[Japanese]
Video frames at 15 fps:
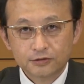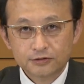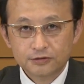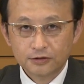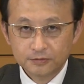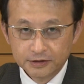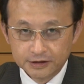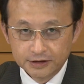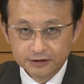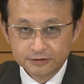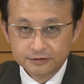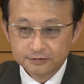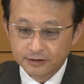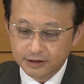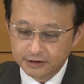を強めてい
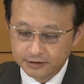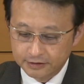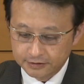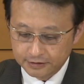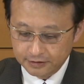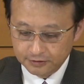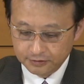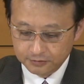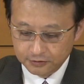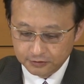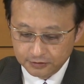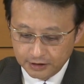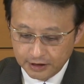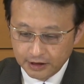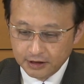るわけですけれども、